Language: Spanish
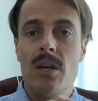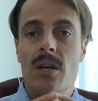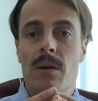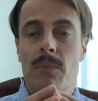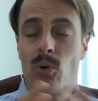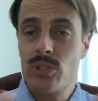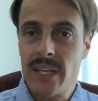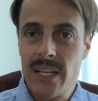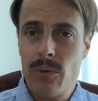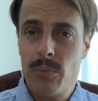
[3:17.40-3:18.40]
Me
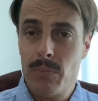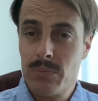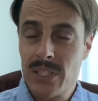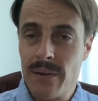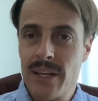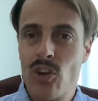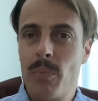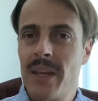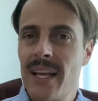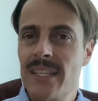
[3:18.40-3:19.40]
gustaría saber qué
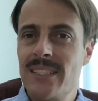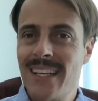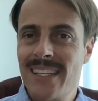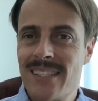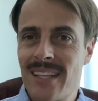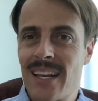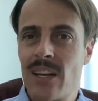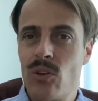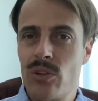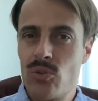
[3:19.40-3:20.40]
opináis de este reloj.